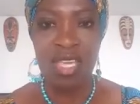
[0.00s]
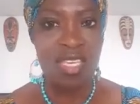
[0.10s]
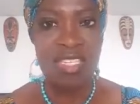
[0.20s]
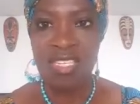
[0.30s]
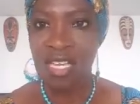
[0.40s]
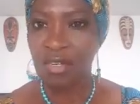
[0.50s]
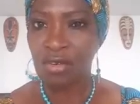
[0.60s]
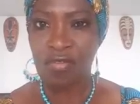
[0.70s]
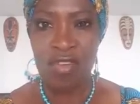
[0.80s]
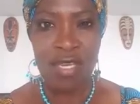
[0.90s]
Il n'en
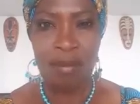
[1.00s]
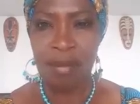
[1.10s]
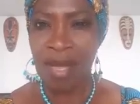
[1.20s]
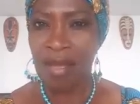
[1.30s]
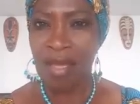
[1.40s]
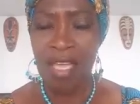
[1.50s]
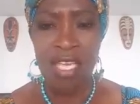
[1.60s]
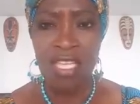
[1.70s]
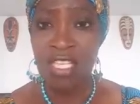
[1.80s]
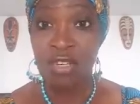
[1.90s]
revenait pas.
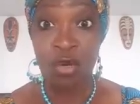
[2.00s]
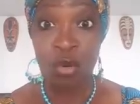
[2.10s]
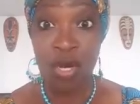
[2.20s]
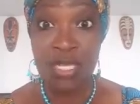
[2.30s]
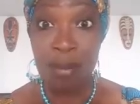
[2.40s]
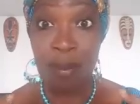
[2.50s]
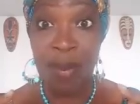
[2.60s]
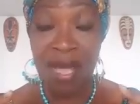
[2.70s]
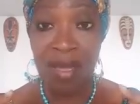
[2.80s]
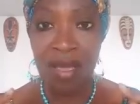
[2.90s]
Ils ne croyaient
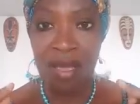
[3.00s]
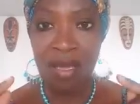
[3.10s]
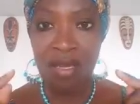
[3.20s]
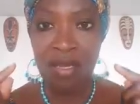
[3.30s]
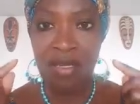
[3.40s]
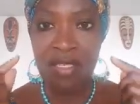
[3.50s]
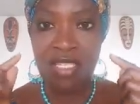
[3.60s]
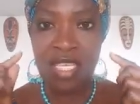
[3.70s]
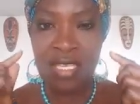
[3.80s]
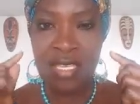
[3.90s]
pas
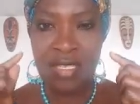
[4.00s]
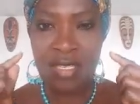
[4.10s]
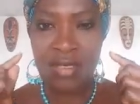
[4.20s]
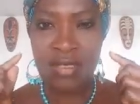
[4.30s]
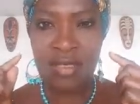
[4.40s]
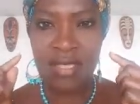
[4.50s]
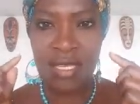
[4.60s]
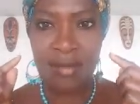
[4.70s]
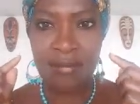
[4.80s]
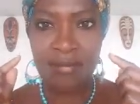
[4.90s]
ce qu'ils entendaient.